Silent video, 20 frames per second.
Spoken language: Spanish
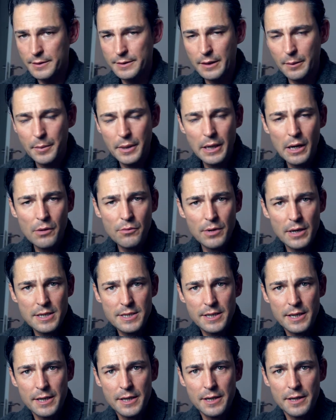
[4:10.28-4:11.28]
También hay una
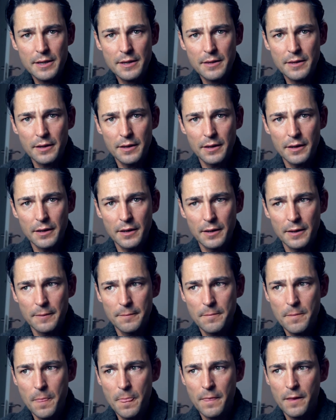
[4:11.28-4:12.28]
serie de
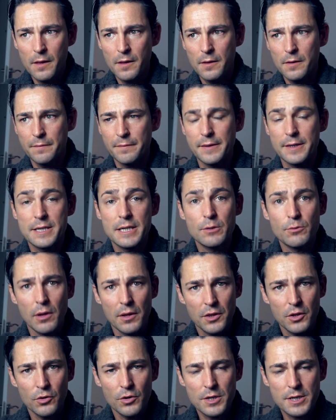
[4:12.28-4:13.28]
de
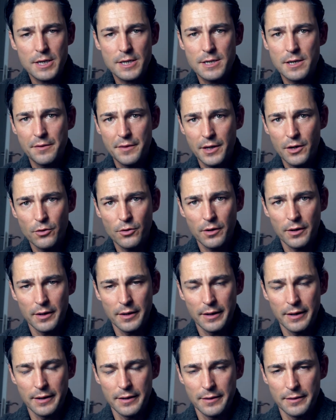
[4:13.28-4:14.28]
situaciones que se dieron
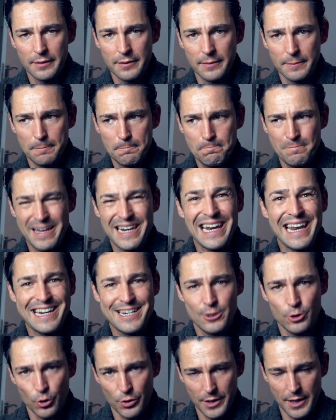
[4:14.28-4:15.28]
en, la
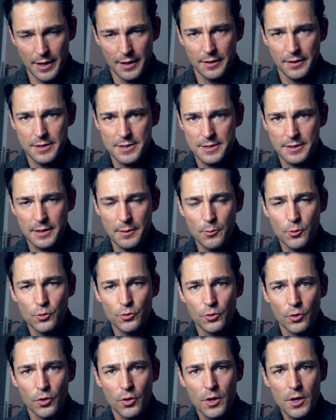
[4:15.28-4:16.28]
historia de este
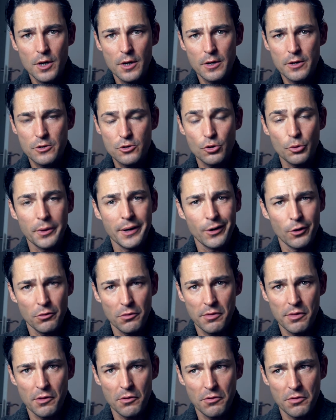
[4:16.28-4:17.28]
mundo sobre el
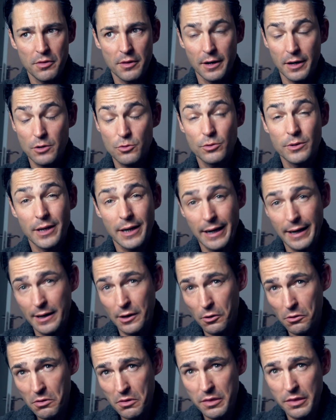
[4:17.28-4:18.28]
11-11. Resulta que
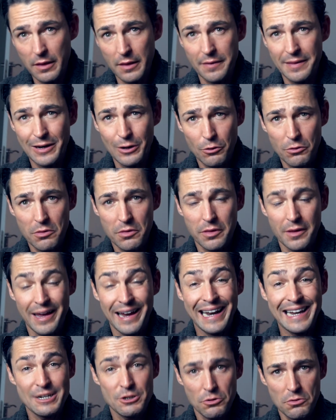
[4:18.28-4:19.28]
el 11 del 11
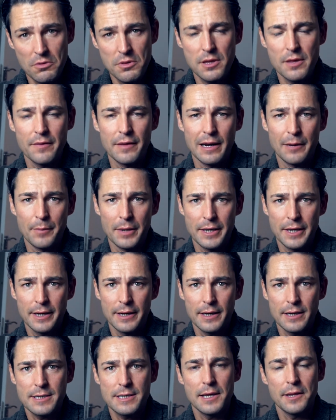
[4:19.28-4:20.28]
a las 11 de la
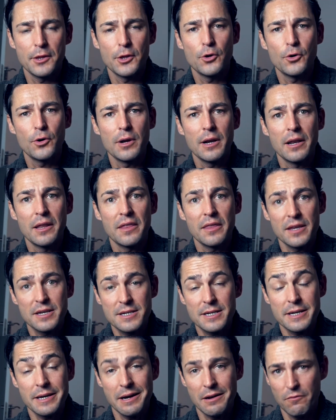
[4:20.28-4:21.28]
mañana se dio el
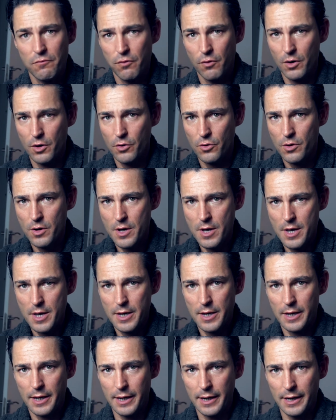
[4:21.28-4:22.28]
cese al fuego
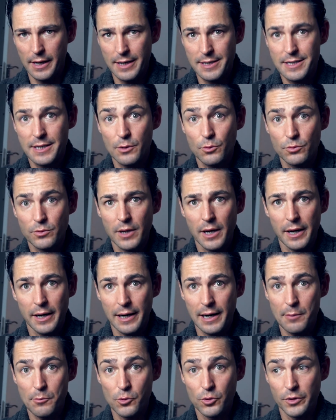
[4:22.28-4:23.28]
en la Segunda
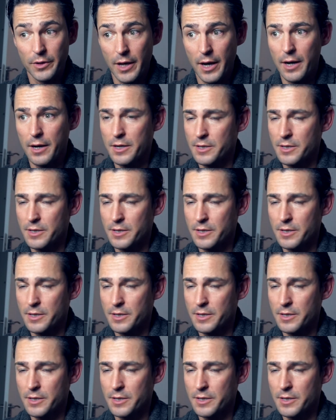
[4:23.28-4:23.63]
Guerra Mundial.